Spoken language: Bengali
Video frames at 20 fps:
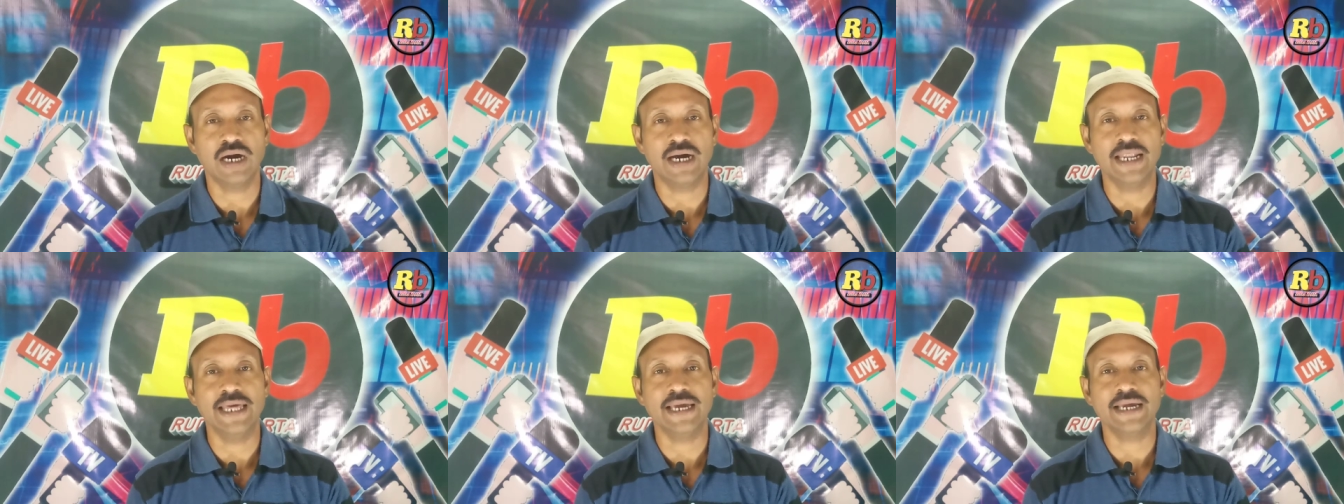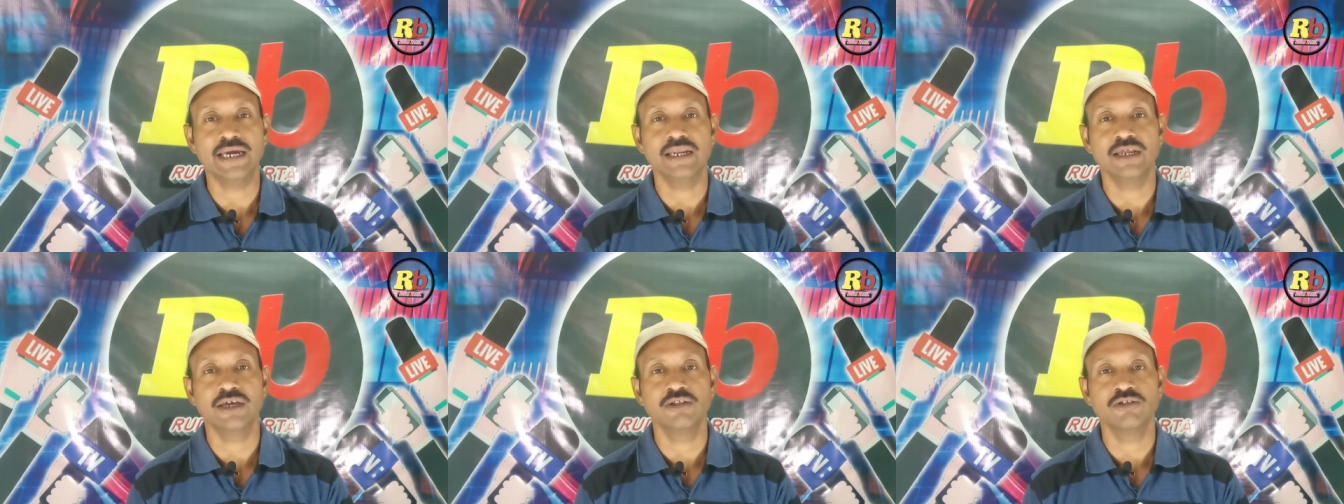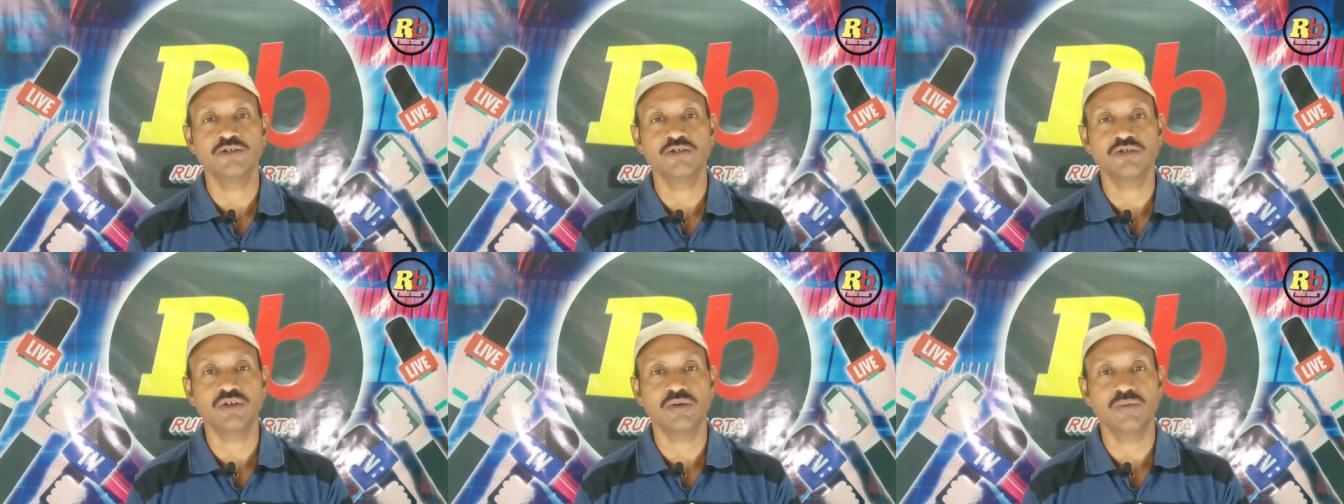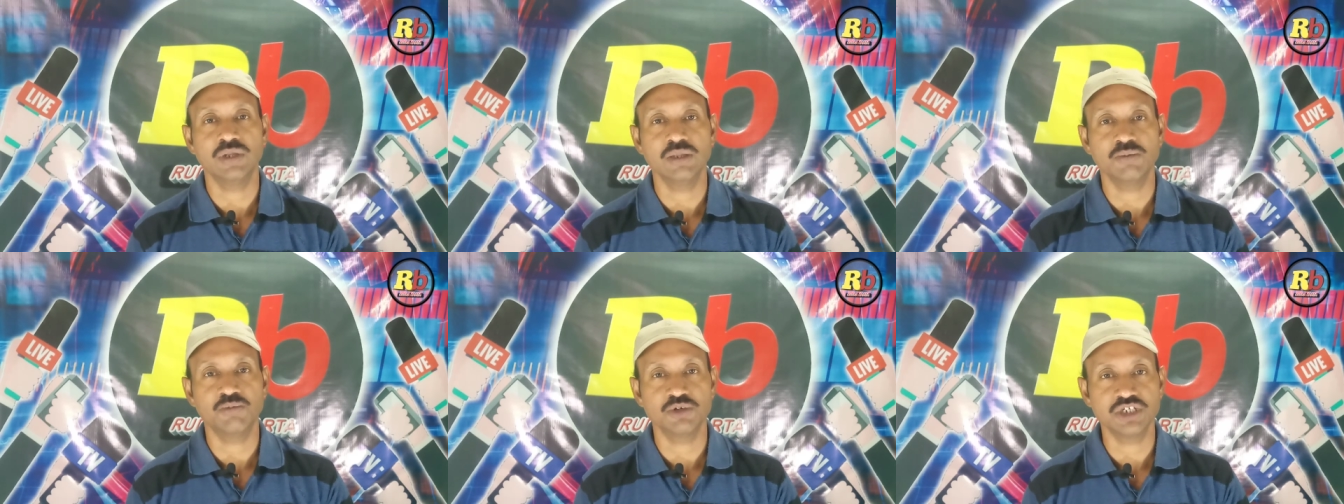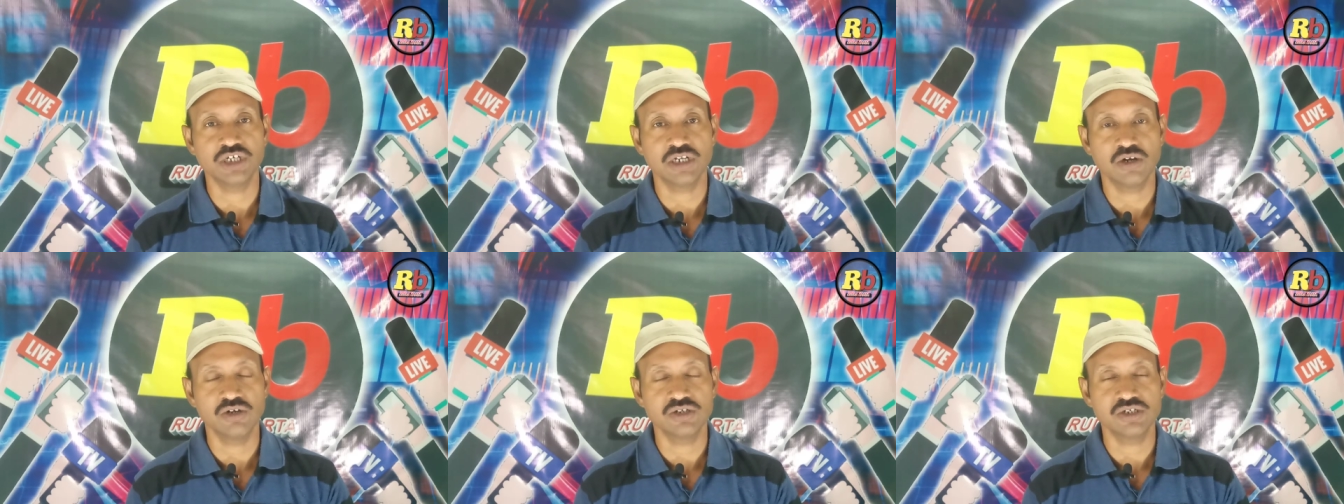কারা এখানে হিন্দুত্ববাদী
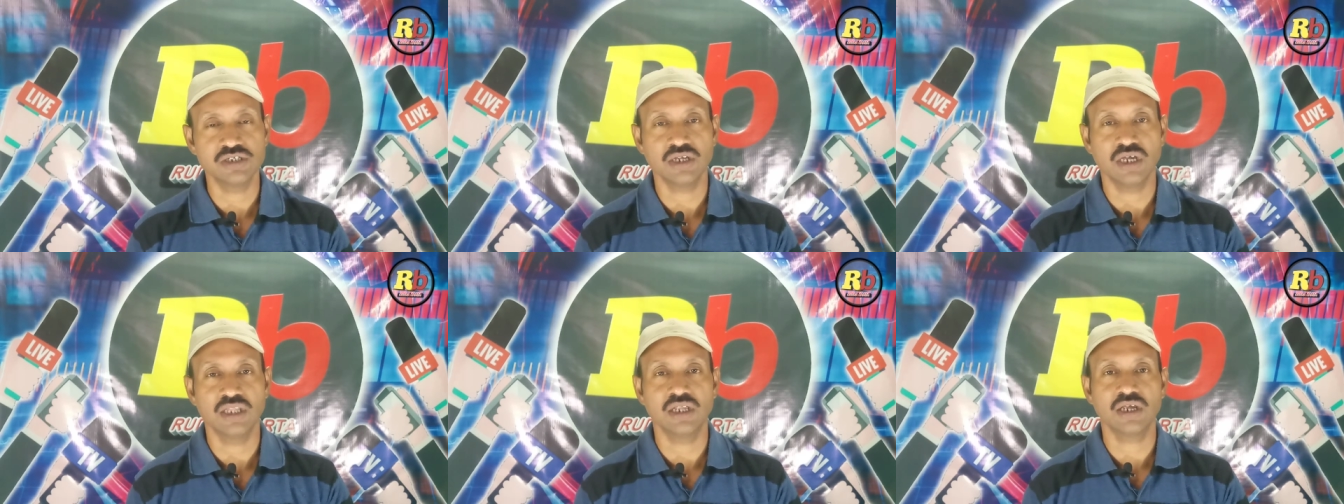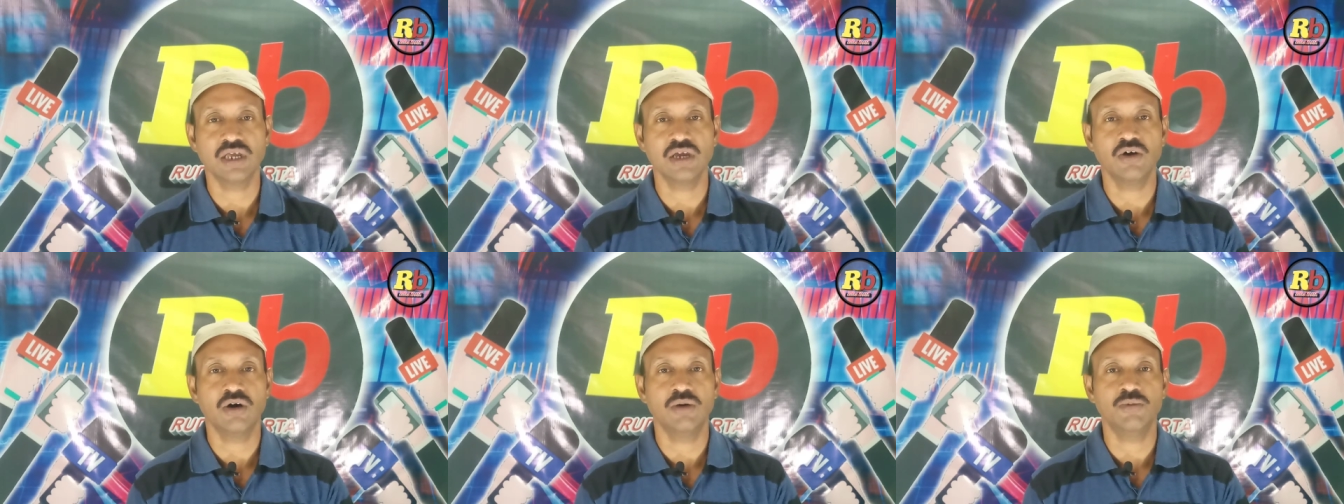প্রচার করছে তাদেরকে